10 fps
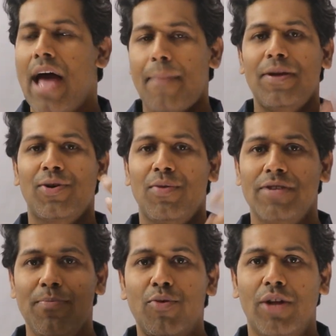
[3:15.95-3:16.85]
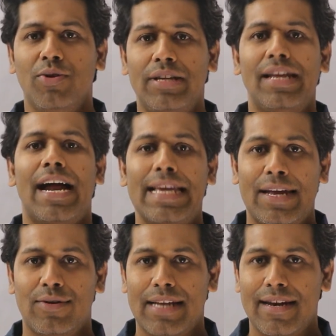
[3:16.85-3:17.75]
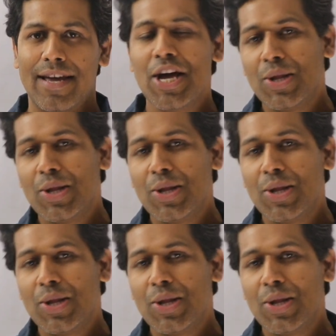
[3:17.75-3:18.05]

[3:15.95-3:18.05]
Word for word: আপনি এরকম সেই পুরাতন দিনে গাড়ি কেন চালান